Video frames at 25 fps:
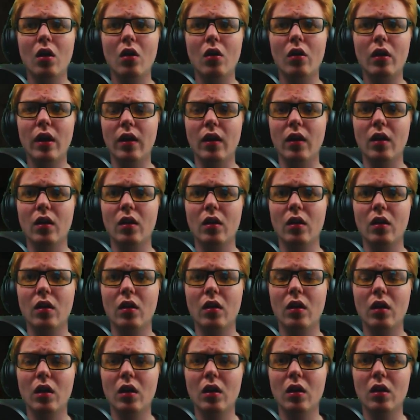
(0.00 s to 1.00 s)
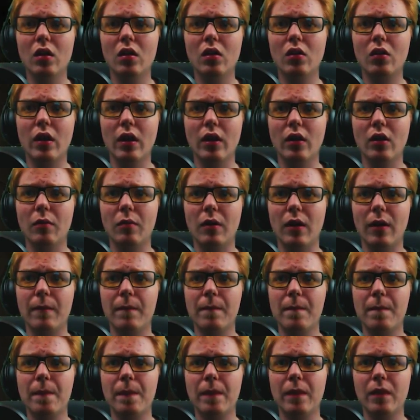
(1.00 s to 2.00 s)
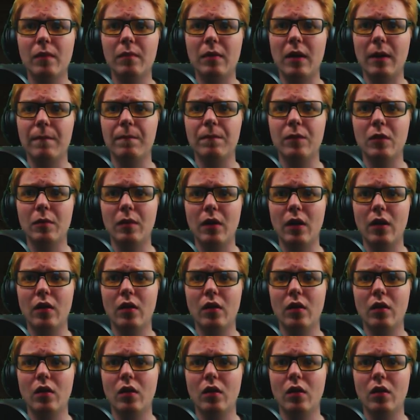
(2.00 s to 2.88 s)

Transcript: Okej. Okay. E, okej, okay, dobra. Dobra, dobra.